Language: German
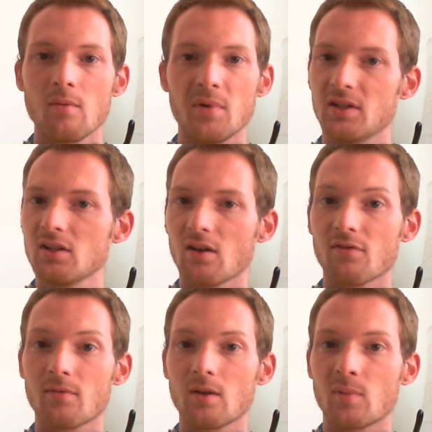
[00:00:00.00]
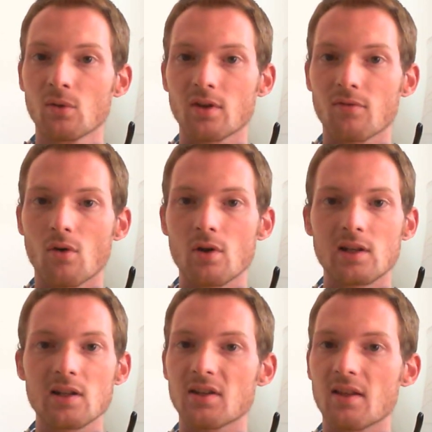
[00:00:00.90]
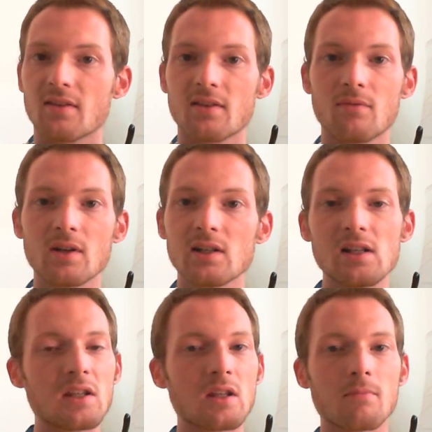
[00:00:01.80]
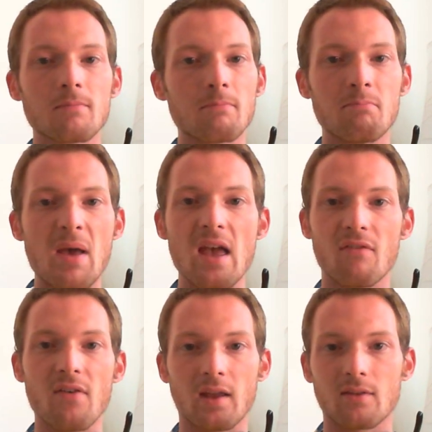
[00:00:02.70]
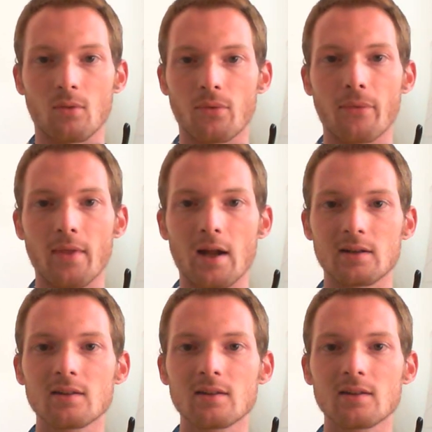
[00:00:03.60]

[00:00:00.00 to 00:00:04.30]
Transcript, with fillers: Bediener, benutzerfreundlich, es ist wirklich perfekt sozusagen.